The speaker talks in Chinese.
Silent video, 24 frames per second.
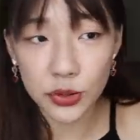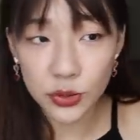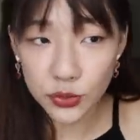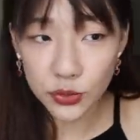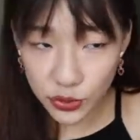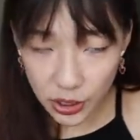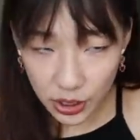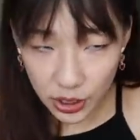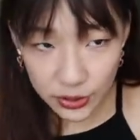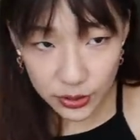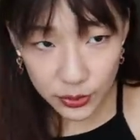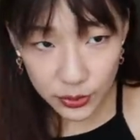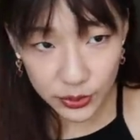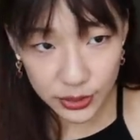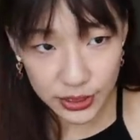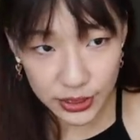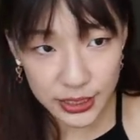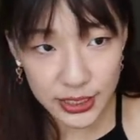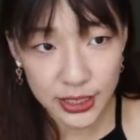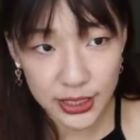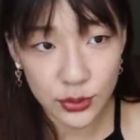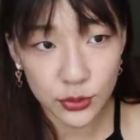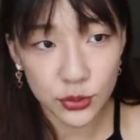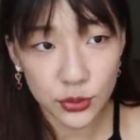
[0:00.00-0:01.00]
最主要是我的
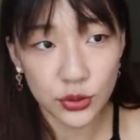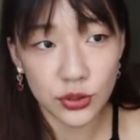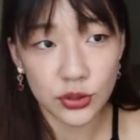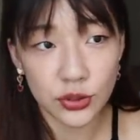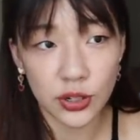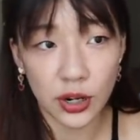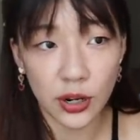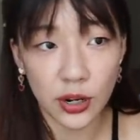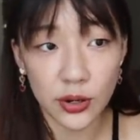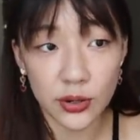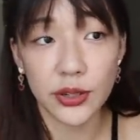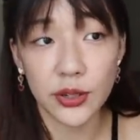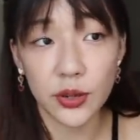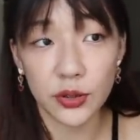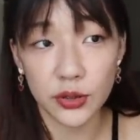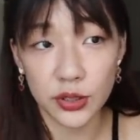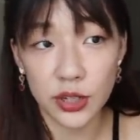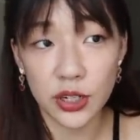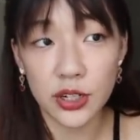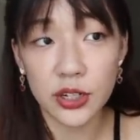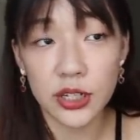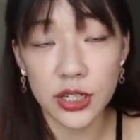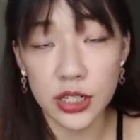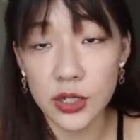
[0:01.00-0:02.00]
兴趣，然后有
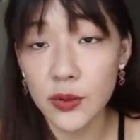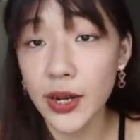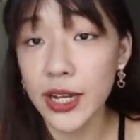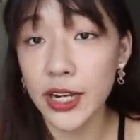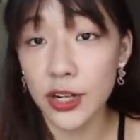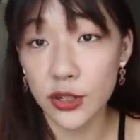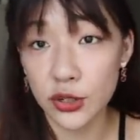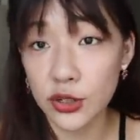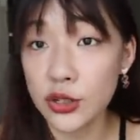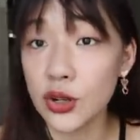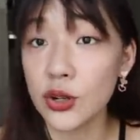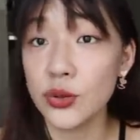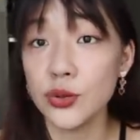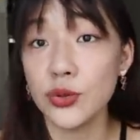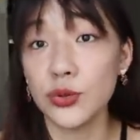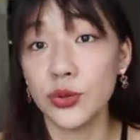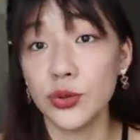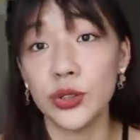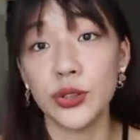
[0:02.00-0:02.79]
时候额外的收入